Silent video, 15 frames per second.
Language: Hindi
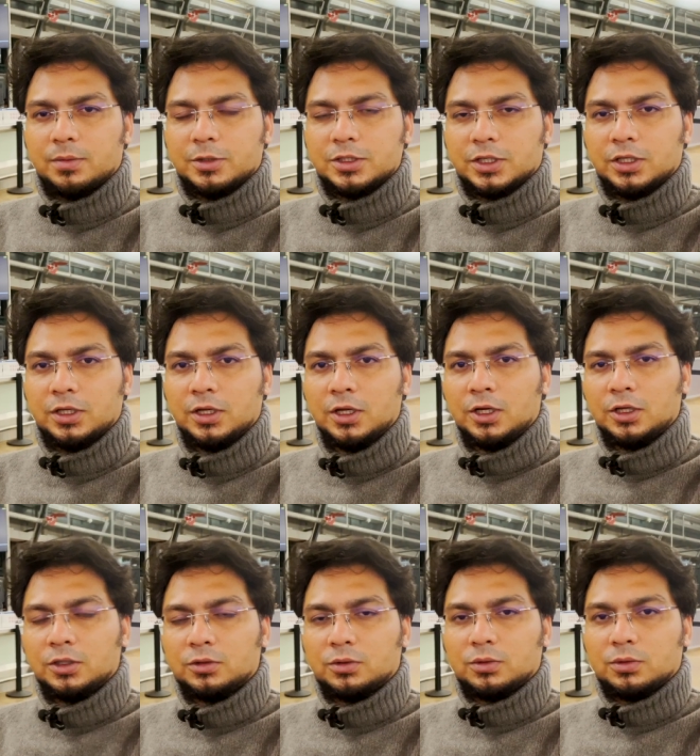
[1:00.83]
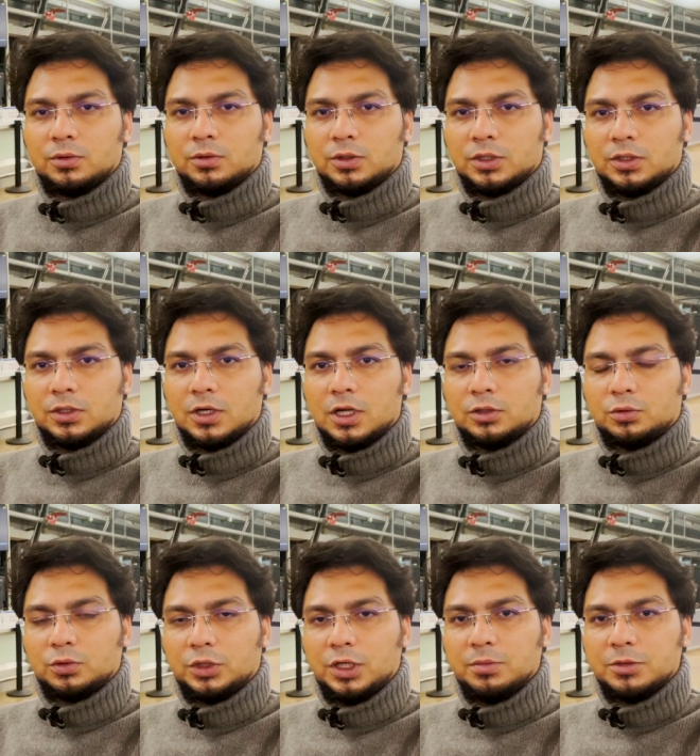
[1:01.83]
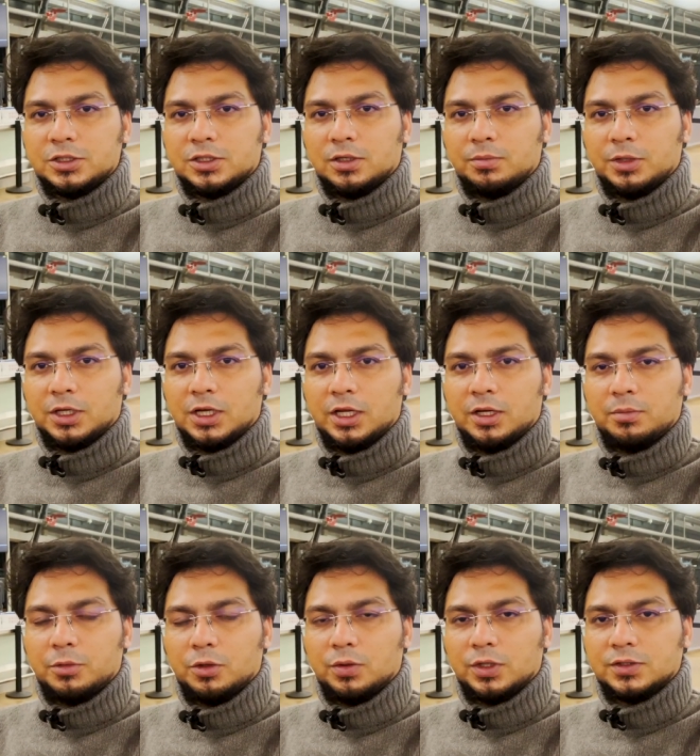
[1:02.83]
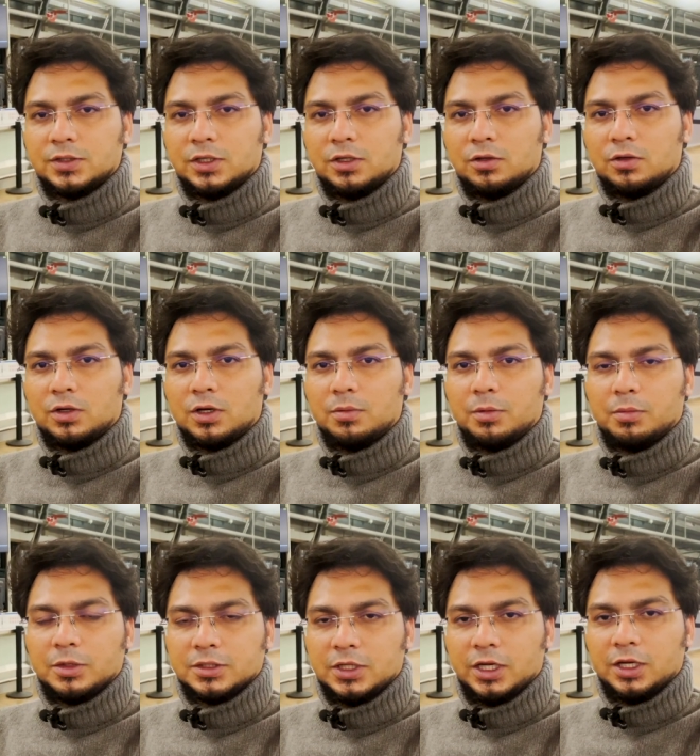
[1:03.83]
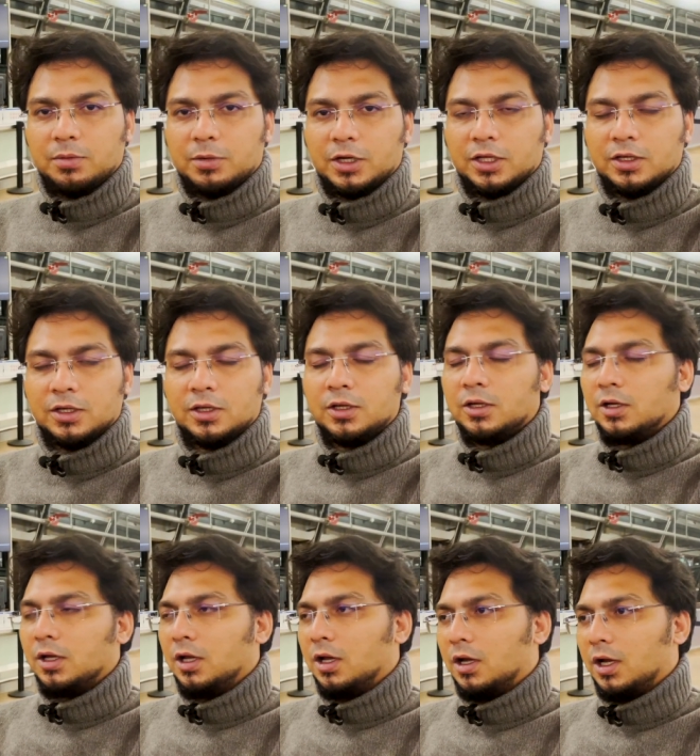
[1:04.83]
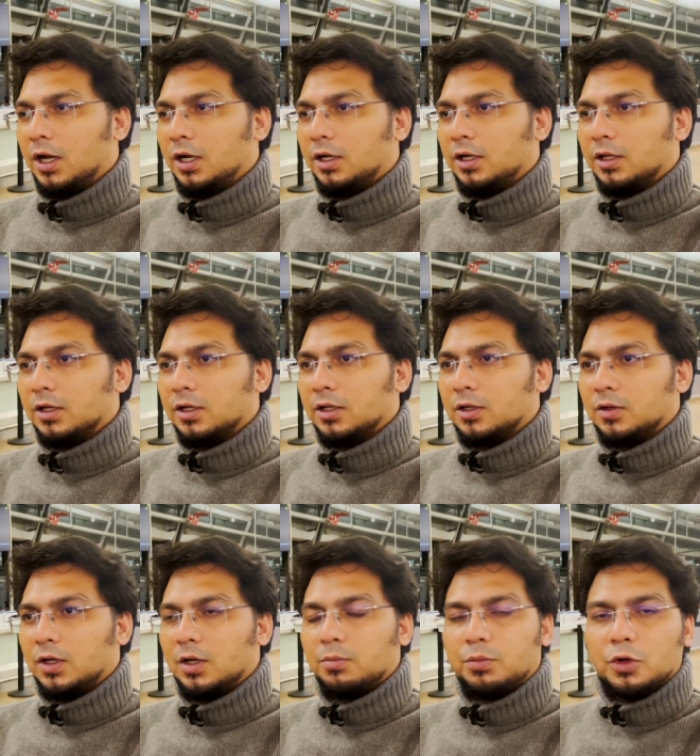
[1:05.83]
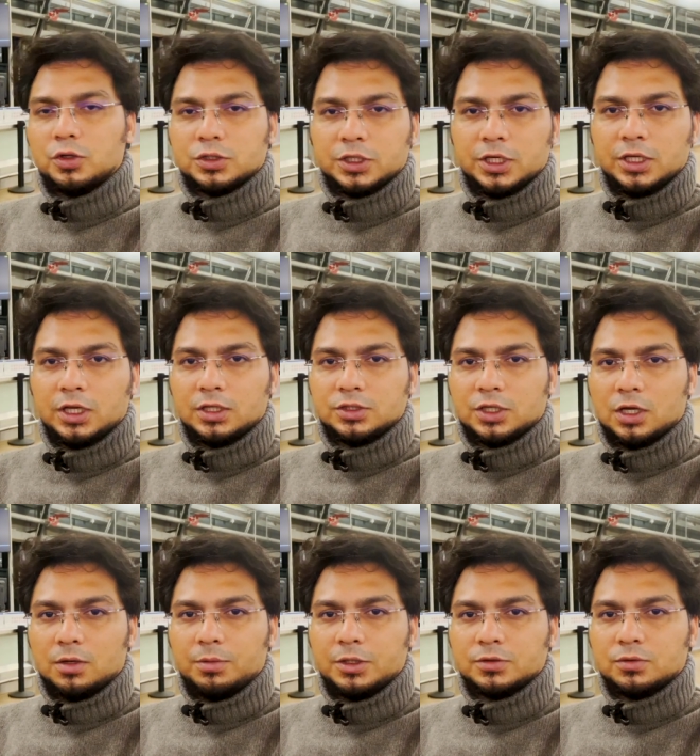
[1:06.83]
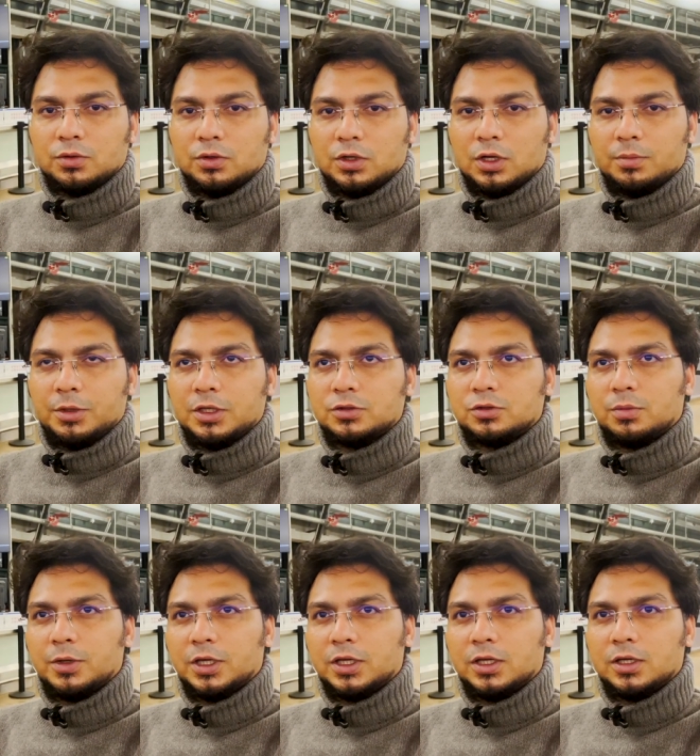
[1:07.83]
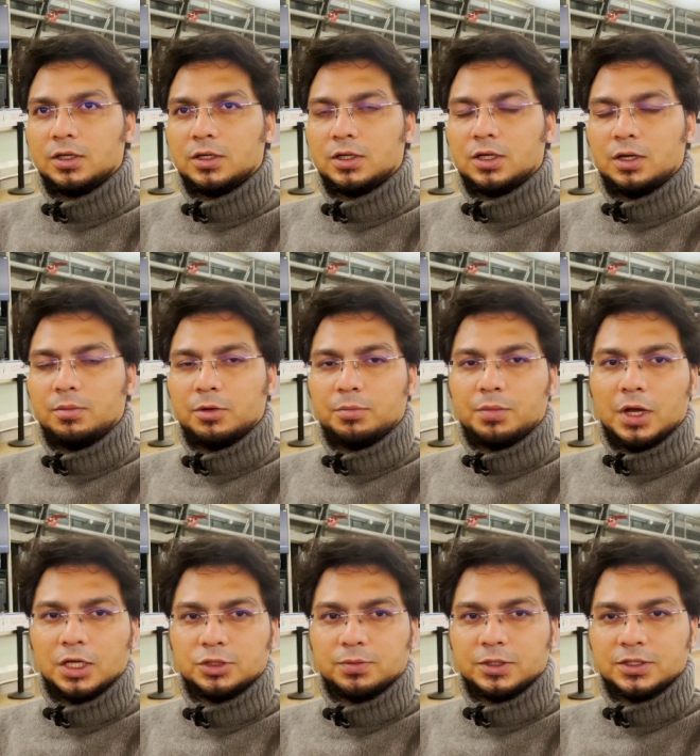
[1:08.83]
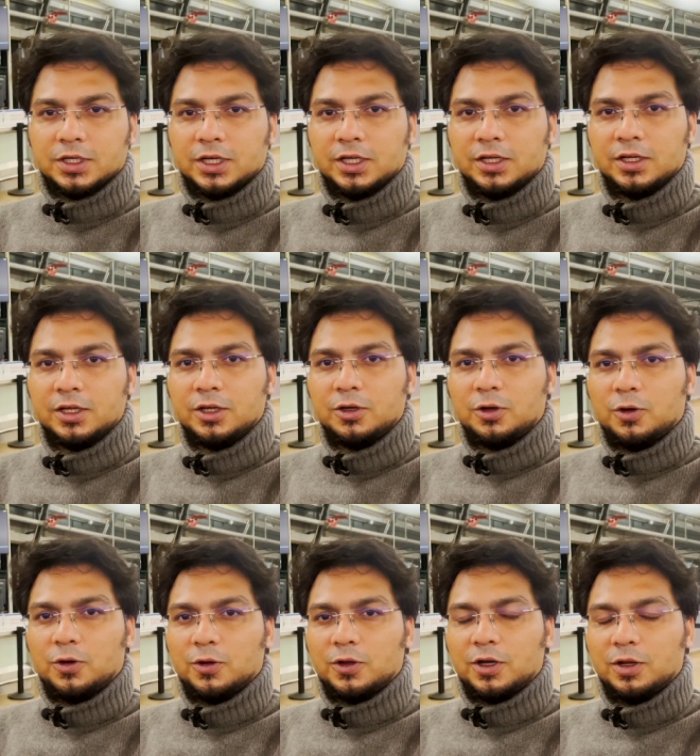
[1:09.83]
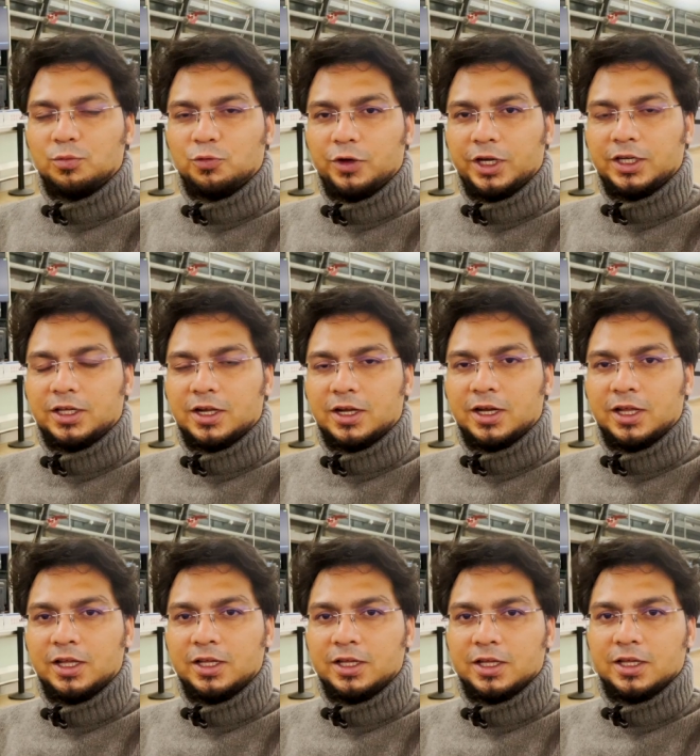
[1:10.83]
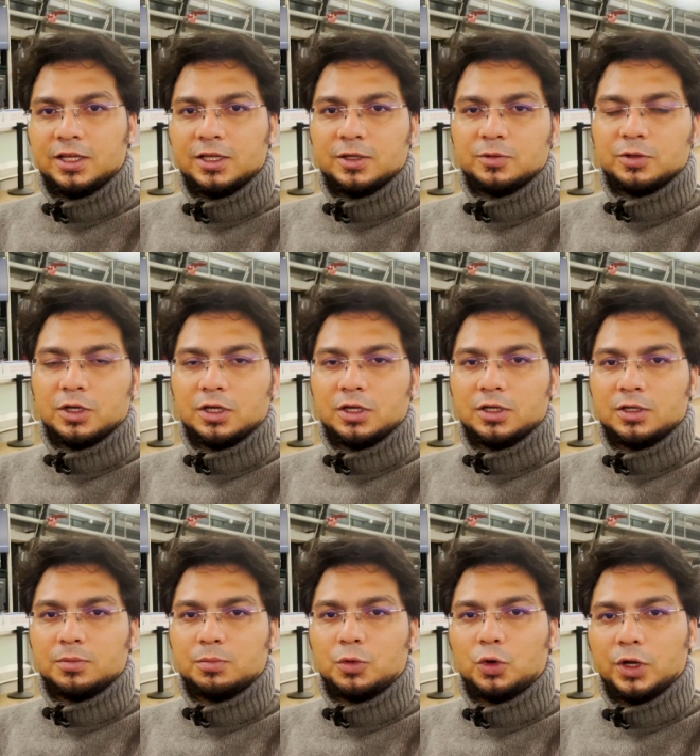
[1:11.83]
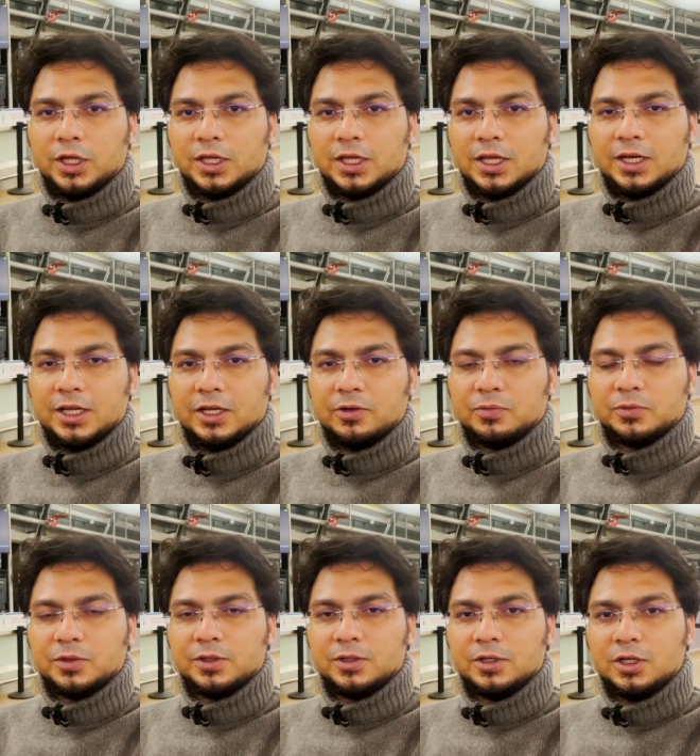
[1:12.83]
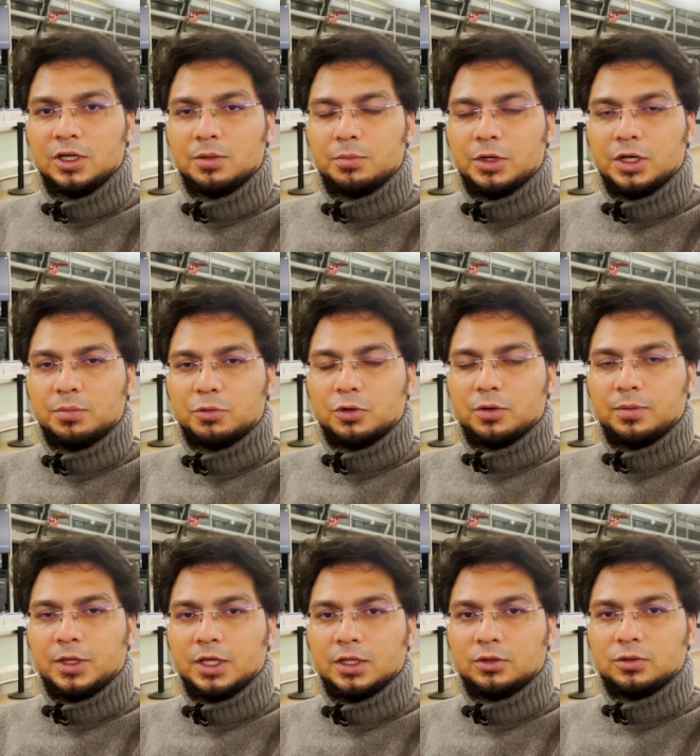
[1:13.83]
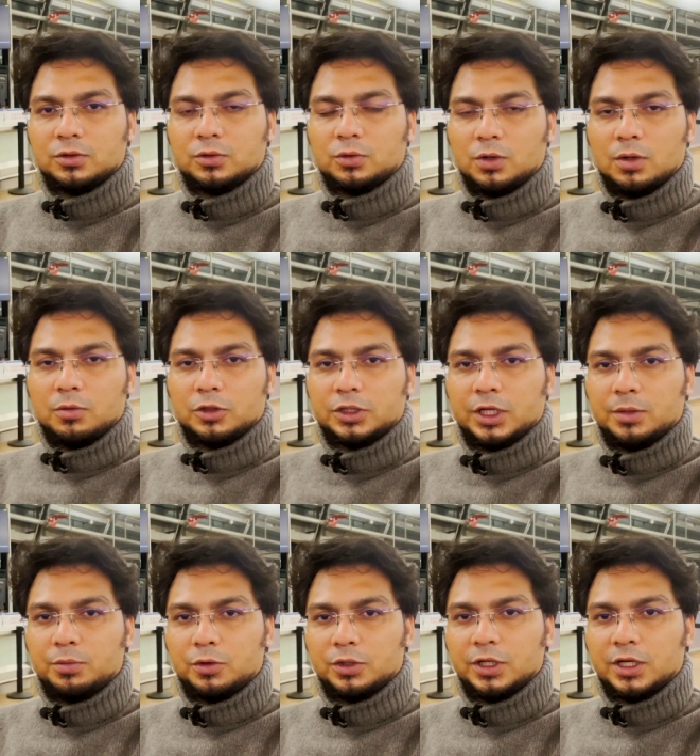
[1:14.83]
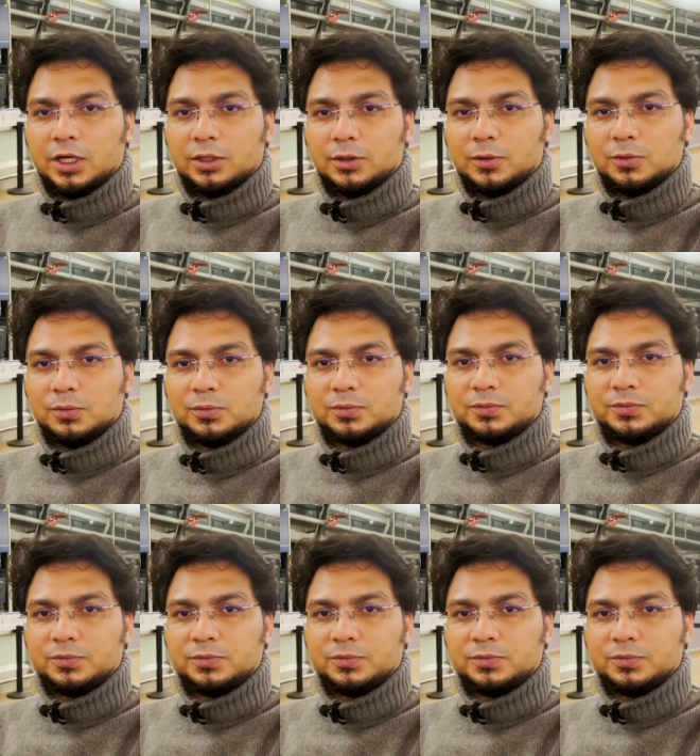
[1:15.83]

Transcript: छः बजे की तो रात को तीन बजे हम निकले हैं म्यूनिक से और हमें बस लेनी पड़ी एंड uh, हम पहुंच गए यहाँ चार बीस को अभी सुबह के करीबन पाँच बज रहे हैं और हम वेट कर रहे हैं बोर्डिंग के लिए मैं आपको अभी थोड़ा बहुत एयरपोर्ट दिखाता हूँ